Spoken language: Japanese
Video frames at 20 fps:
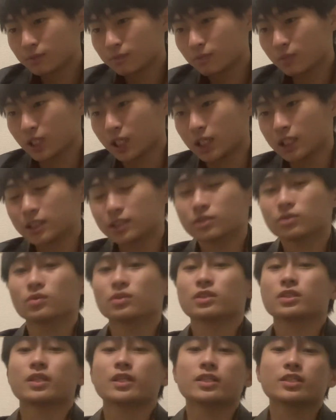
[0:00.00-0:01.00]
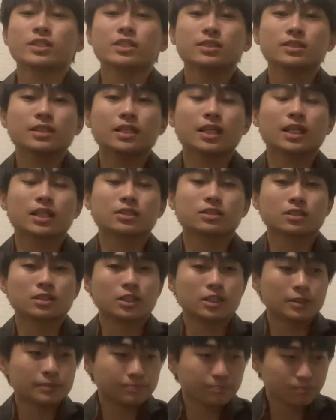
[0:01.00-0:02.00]
まあそうでね、新生
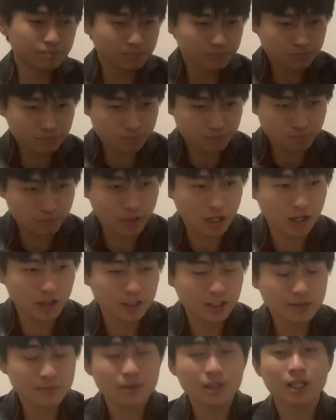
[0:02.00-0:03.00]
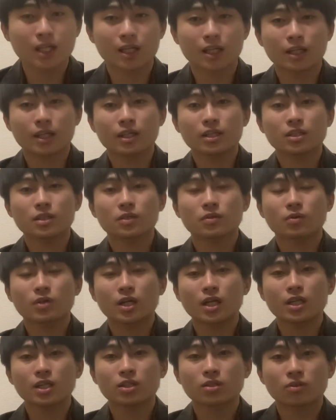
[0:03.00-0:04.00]
活まあ、今からね、これ
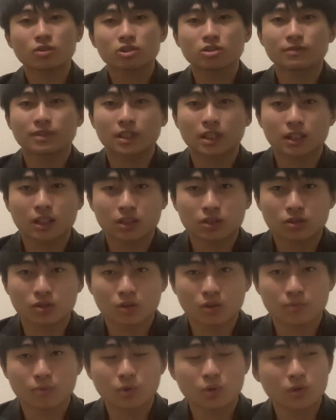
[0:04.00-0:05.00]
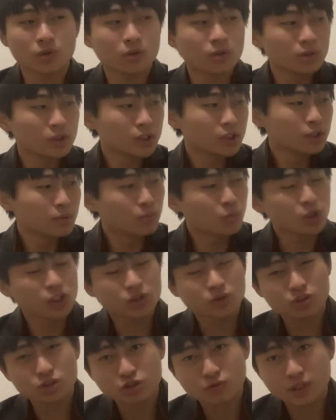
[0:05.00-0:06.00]
から引っ越すみたいな人、もう、もう引っ
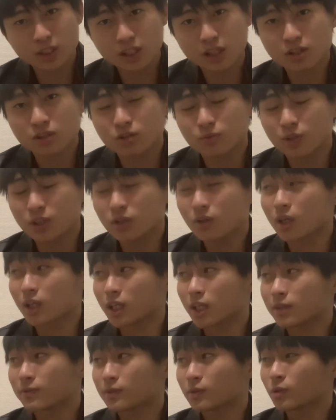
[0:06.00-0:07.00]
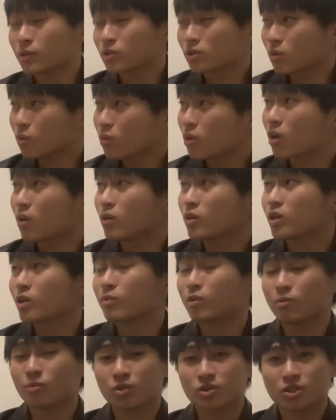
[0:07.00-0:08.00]
越し終わってる人もいるのかな。まあ、その方が多いと
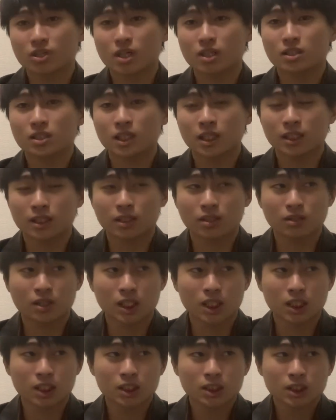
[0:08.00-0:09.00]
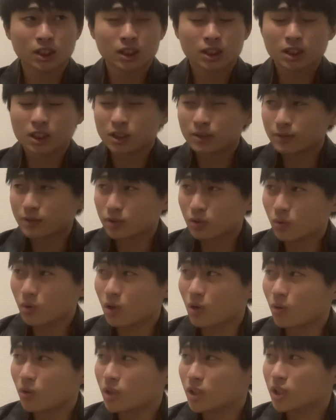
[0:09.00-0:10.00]
思う。もう4月入ってるから。その方
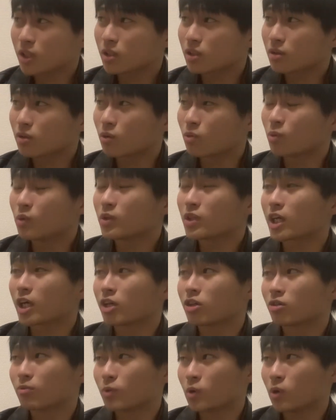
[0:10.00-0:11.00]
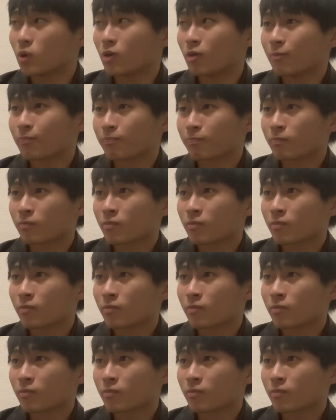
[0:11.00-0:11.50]
が多いと思うんだけども、